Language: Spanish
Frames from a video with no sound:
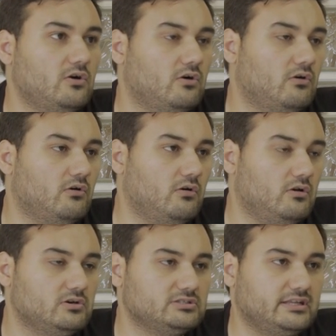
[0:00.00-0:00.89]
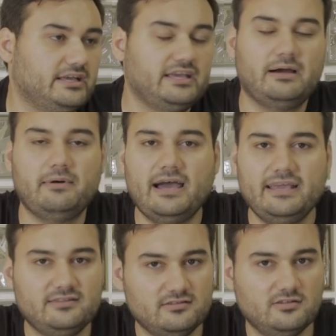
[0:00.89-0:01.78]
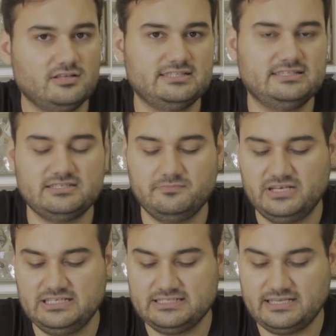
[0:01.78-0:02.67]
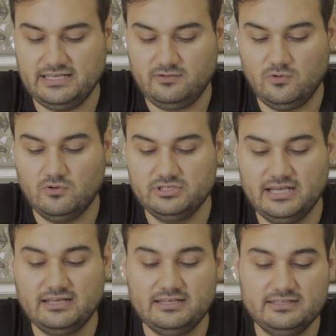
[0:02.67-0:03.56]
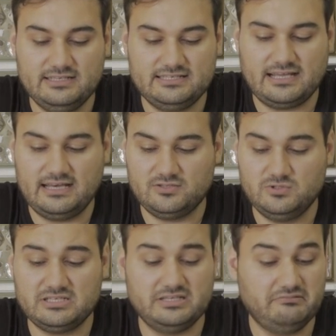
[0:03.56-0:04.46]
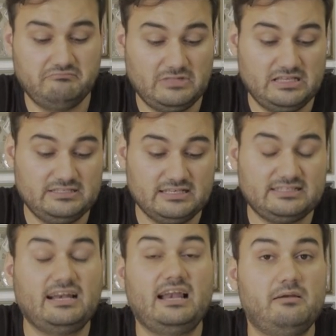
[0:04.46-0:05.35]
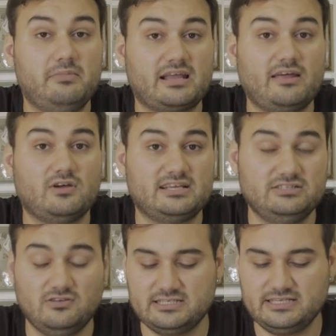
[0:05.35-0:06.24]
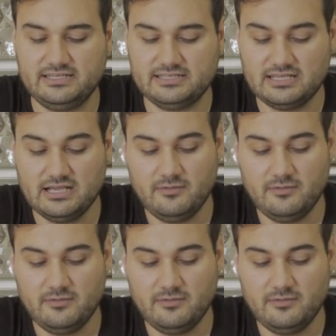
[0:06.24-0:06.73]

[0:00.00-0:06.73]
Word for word: o los de Gigabyte, todas estas empresas que luego ya te sacan las suyas y ya estarán en el mercado casi todas ellas.